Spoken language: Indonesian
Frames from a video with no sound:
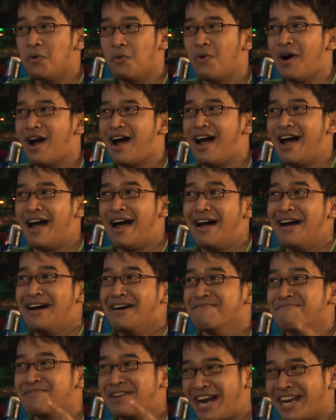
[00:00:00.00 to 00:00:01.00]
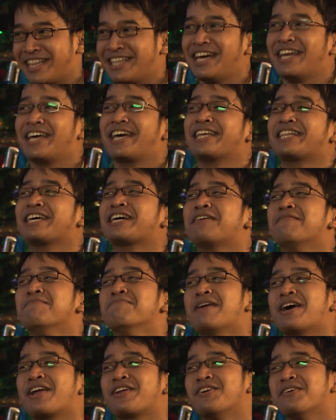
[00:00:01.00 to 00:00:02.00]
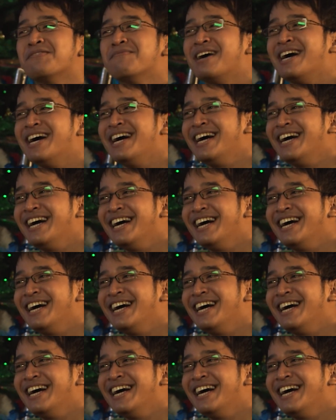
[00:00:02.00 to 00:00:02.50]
Wah, berarti anak kita kembar dong, Ma.